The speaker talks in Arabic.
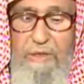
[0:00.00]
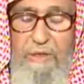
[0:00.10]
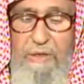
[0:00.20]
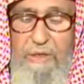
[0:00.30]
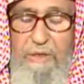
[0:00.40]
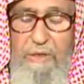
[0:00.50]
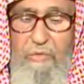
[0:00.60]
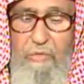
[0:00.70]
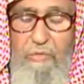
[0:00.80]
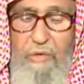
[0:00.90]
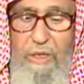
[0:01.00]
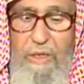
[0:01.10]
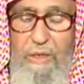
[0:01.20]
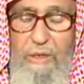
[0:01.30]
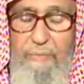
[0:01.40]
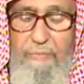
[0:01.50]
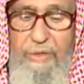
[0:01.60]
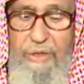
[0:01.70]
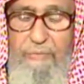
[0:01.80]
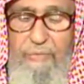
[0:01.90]
يتطيرون وعلى
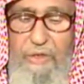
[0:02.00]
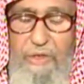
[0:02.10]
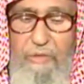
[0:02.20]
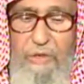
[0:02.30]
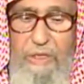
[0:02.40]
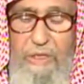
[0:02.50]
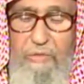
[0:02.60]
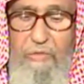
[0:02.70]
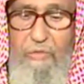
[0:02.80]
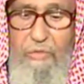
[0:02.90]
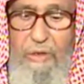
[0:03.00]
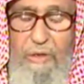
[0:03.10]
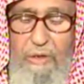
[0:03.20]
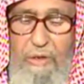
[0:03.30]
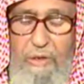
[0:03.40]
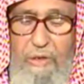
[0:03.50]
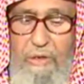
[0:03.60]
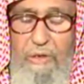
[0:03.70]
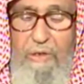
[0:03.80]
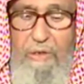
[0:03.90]
ربهم يتوكلون
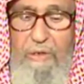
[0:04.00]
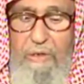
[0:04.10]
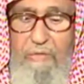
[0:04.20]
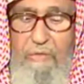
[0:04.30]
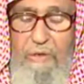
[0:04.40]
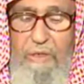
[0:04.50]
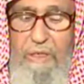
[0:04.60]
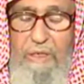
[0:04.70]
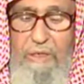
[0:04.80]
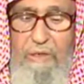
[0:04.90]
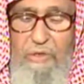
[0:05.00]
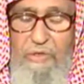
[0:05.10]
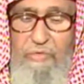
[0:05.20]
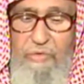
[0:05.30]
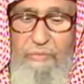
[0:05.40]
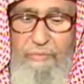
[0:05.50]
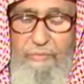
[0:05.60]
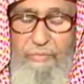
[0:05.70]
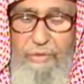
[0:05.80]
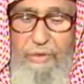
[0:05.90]
وهذا وصفهم
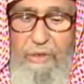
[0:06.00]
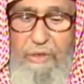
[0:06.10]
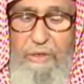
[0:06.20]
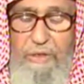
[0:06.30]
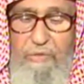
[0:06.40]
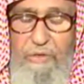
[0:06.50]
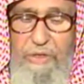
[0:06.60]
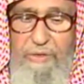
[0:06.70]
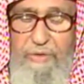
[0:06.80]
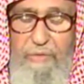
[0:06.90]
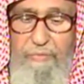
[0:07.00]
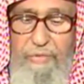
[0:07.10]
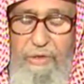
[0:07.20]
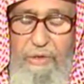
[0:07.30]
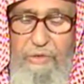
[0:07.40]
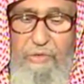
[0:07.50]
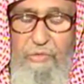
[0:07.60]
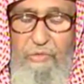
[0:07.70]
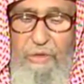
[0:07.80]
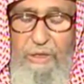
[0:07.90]
الذي وصفهم به
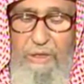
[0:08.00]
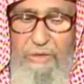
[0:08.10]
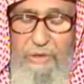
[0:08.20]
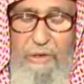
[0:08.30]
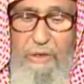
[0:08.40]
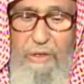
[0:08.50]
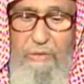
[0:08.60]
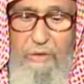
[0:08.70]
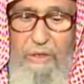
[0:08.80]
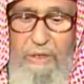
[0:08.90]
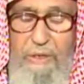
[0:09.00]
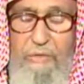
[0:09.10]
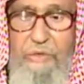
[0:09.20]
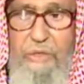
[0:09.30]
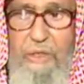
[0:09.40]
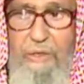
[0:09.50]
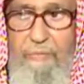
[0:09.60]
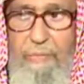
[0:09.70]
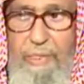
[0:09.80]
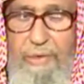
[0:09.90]
رسول الله صلى الله عليه وسلم
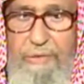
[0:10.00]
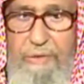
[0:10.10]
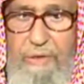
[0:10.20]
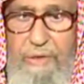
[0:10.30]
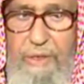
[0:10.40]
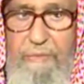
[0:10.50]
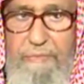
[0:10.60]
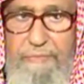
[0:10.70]
نعم